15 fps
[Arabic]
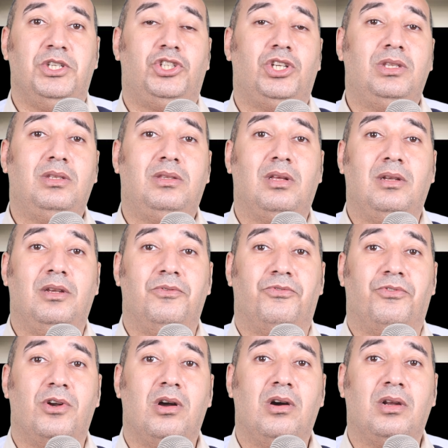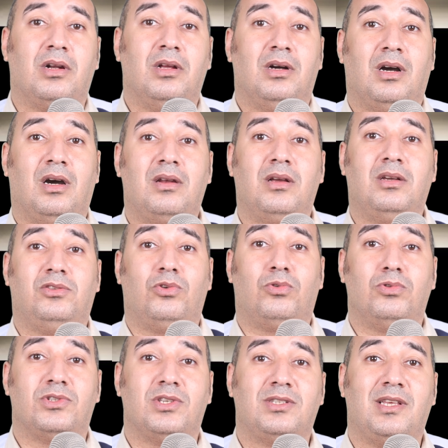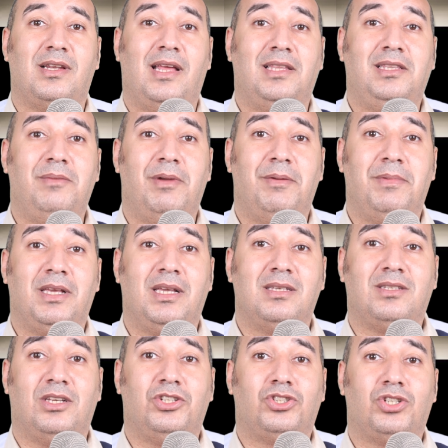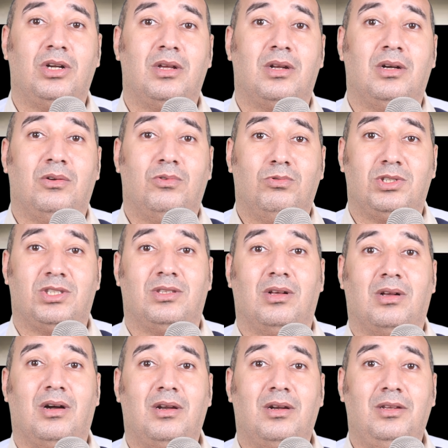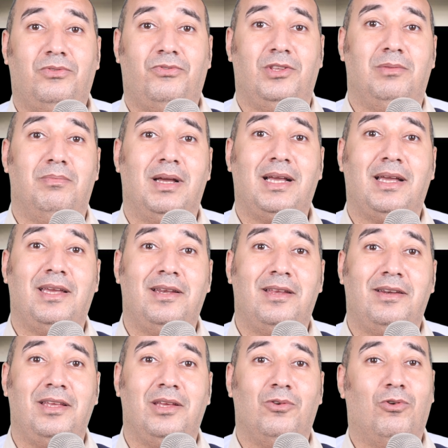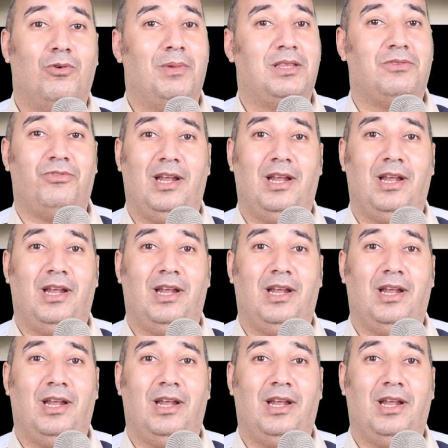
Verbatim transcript: شدة الانفجار خرجت الرصاصة القديمة من جذع الشجرة واستقرت في دماغ هنري ومات في